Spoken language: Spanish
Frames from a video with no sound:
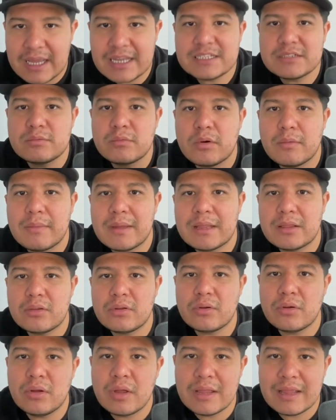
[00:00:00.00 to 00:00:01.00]
es
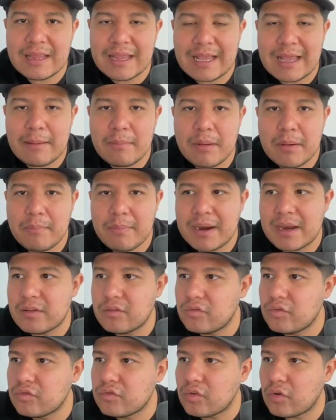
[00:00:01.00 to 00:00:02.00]
momento de que preparen
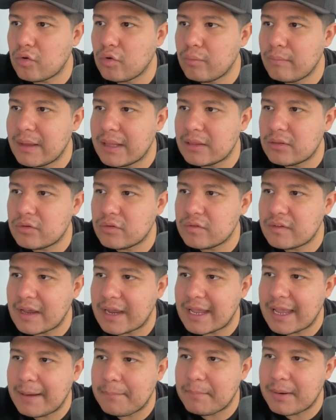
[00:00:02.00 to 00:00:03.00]
sus documentos,
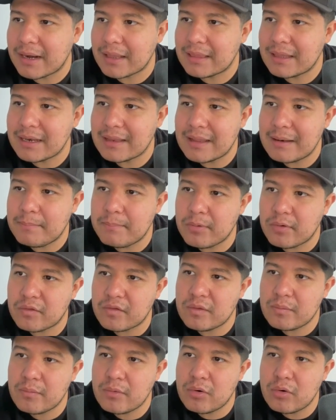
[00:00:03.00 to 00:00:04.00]
ya que a partir del
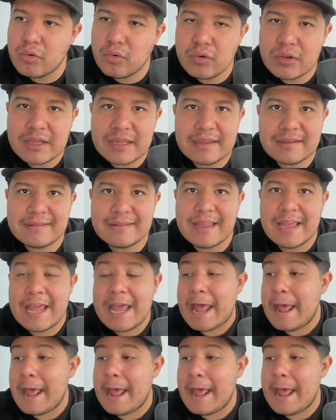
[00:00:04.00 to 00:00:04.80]
próximo lunes